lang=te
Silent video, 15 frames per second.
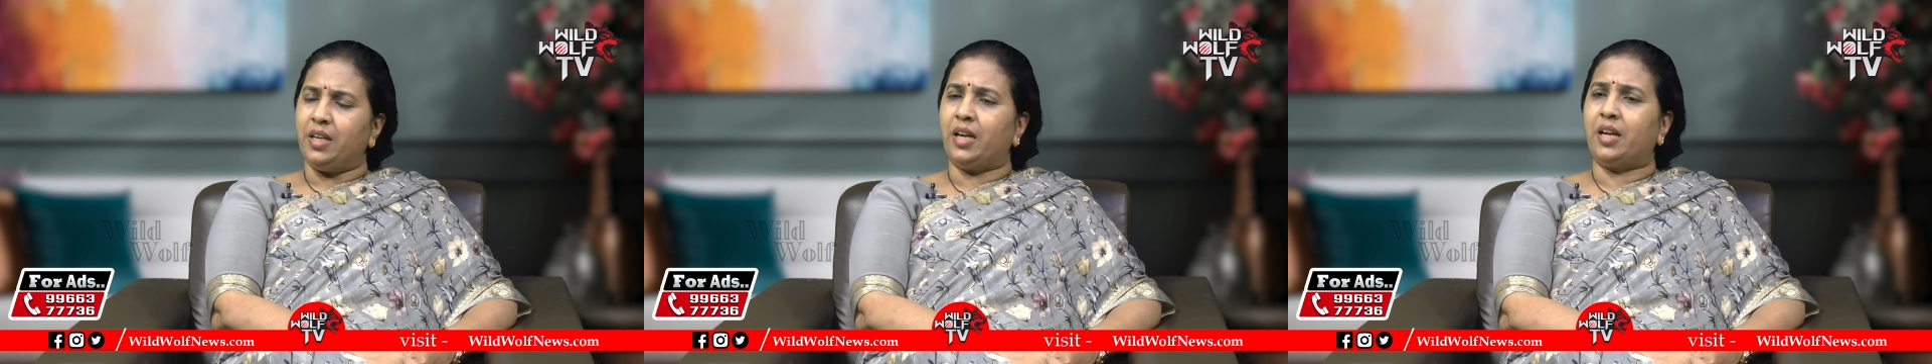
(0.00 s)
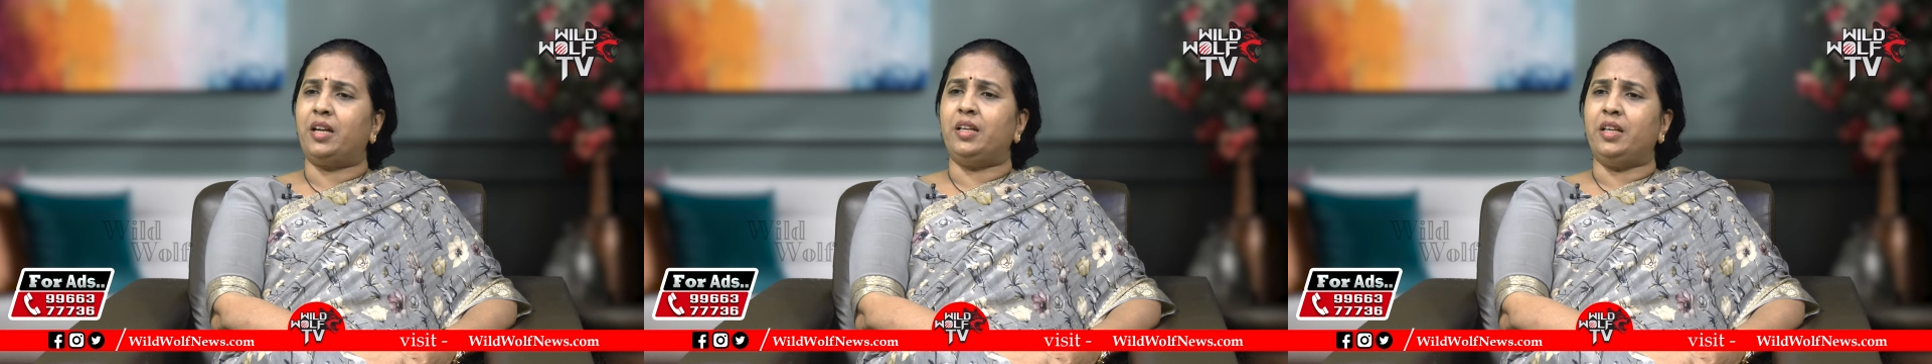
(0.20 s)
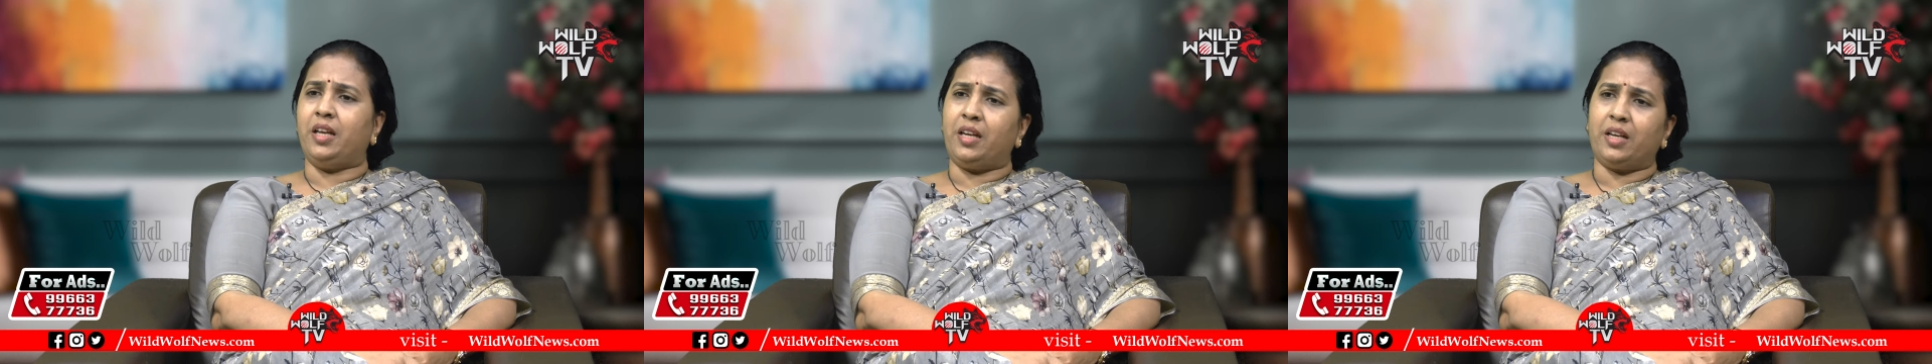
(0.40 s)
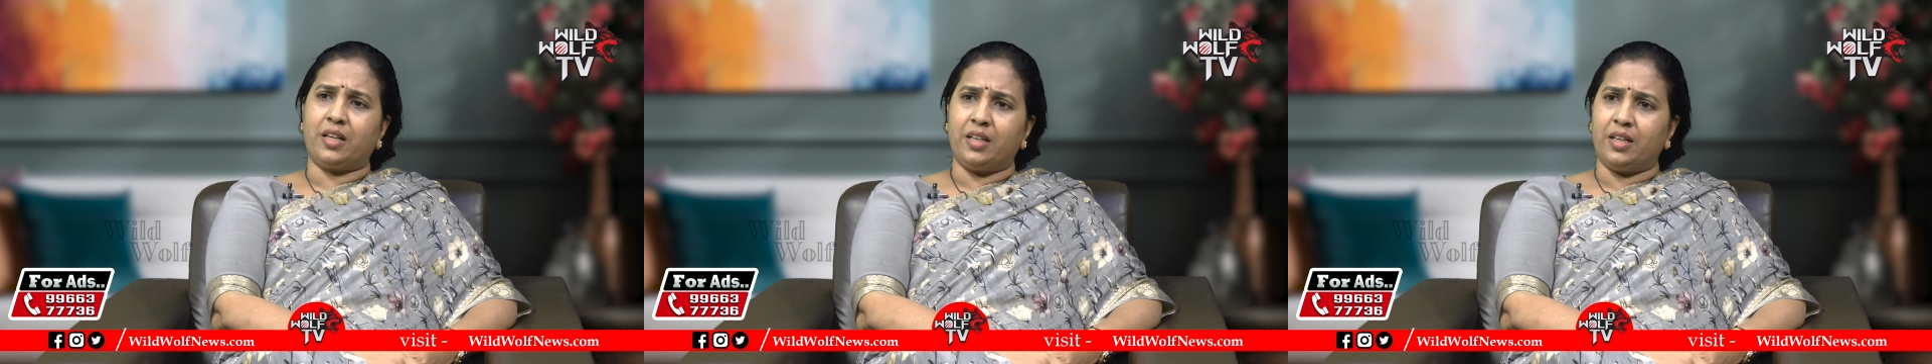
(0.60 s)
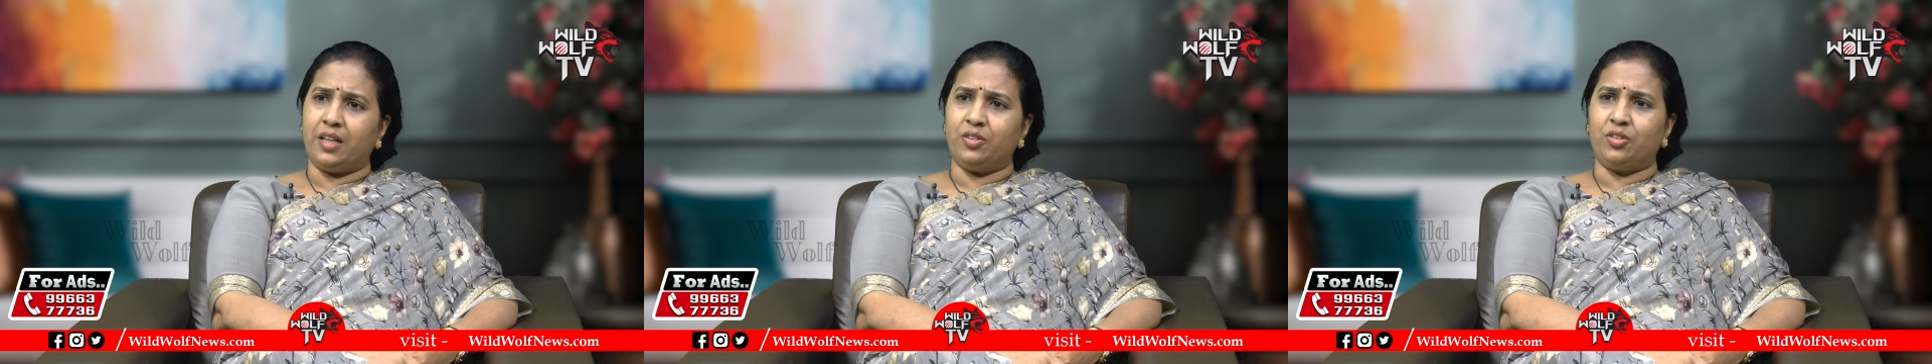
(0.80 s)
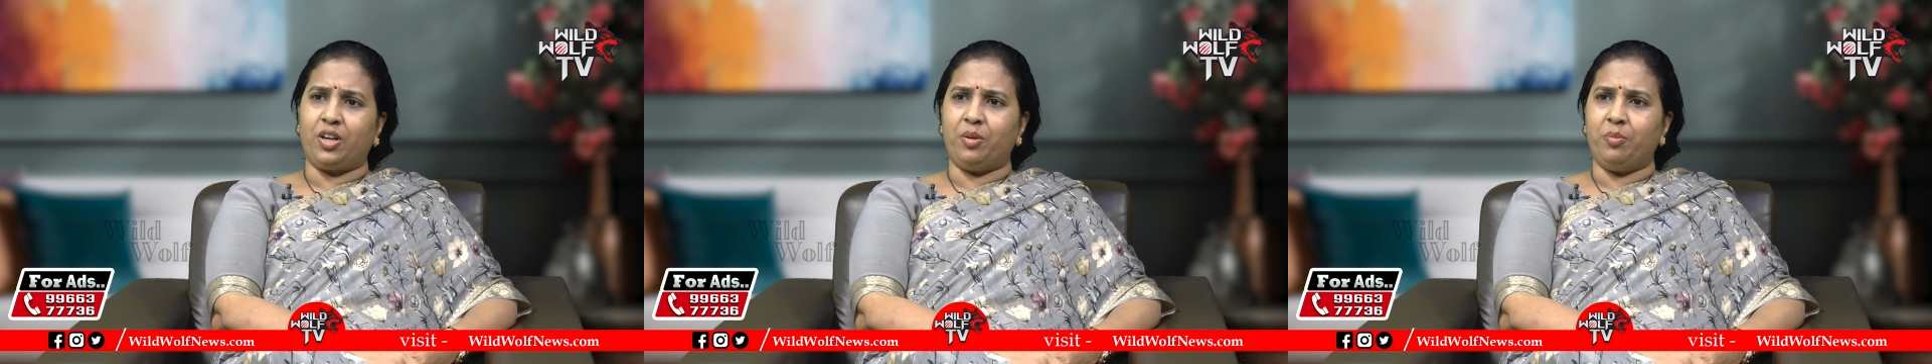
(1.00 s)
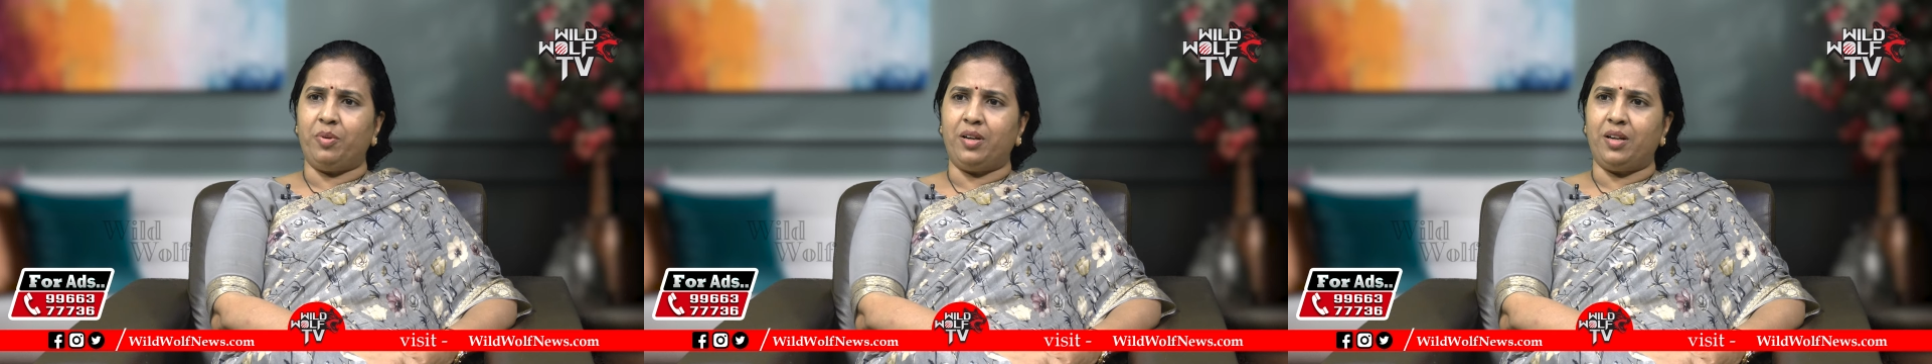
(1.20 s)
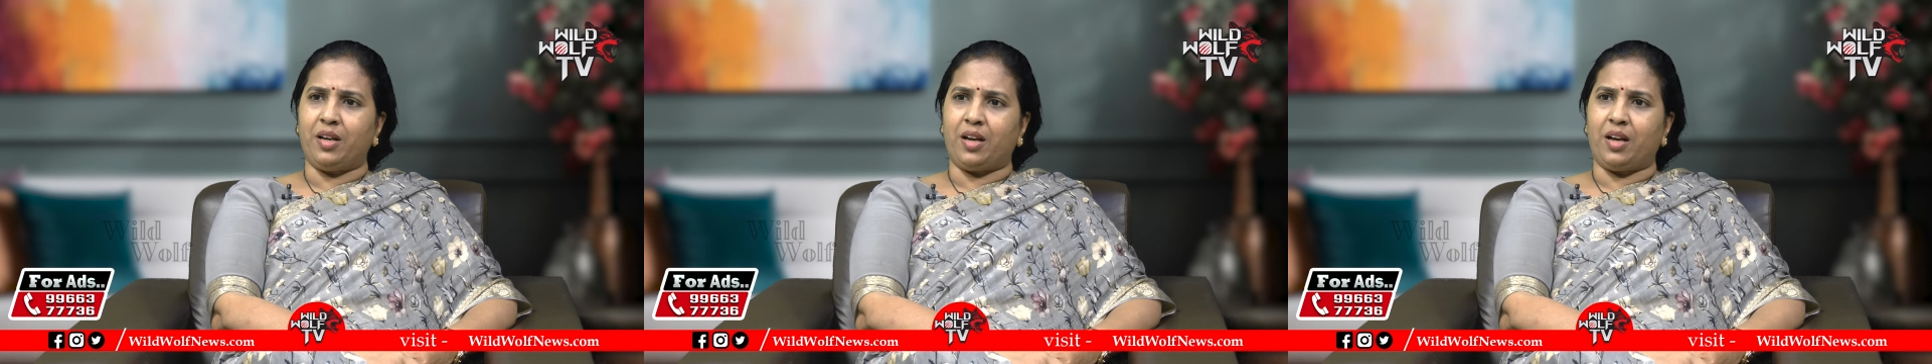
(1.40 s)
ఎక్కడ ఏ రకంగానూ
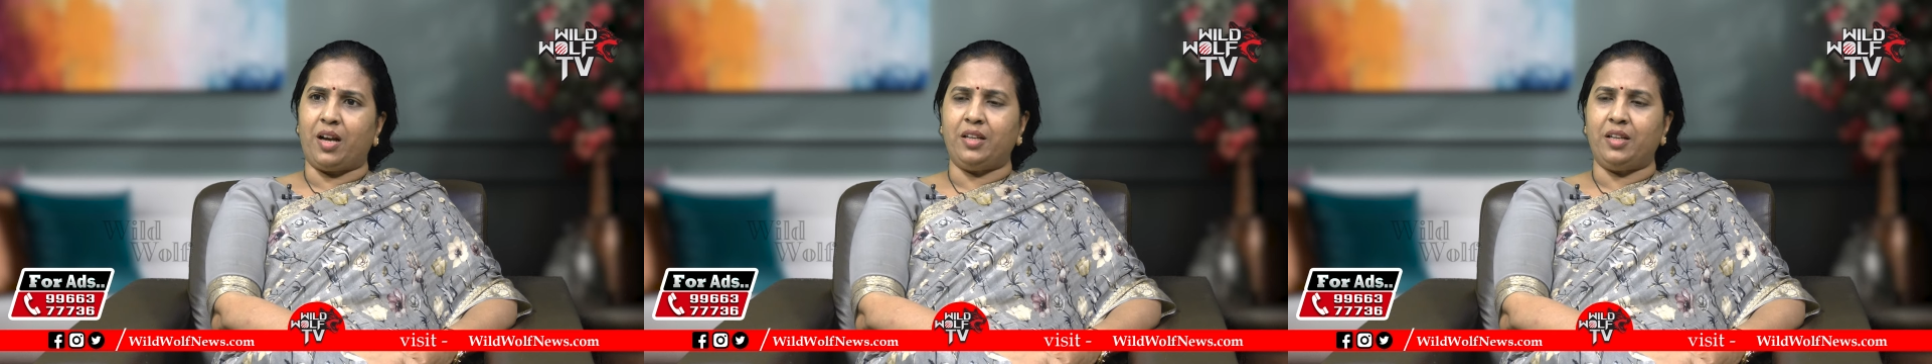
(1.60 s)
కనపడలా